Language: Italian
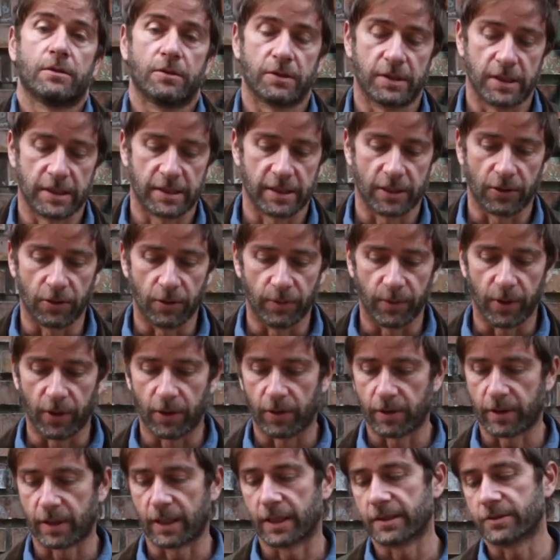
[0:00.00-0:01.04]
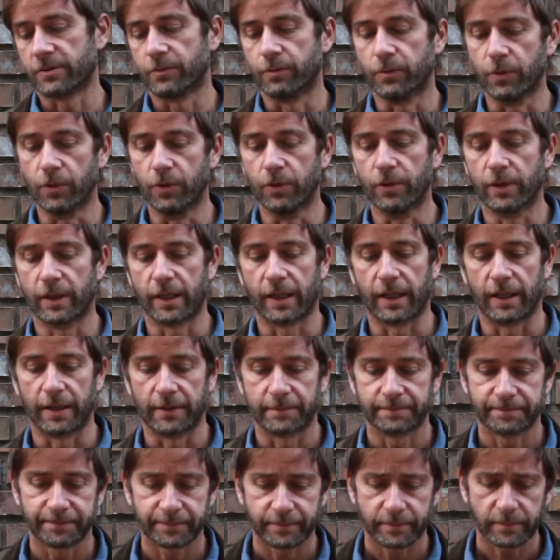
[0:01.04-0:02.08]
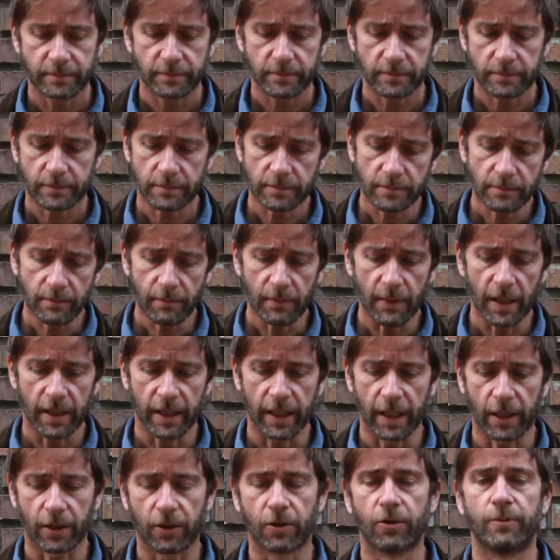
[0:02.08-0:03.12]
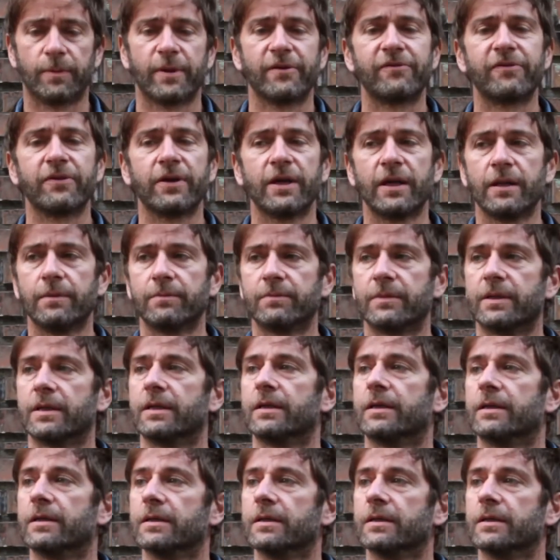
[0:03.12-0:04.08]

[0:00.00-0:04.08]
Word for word: stesse Gomorra, Suburra, che come film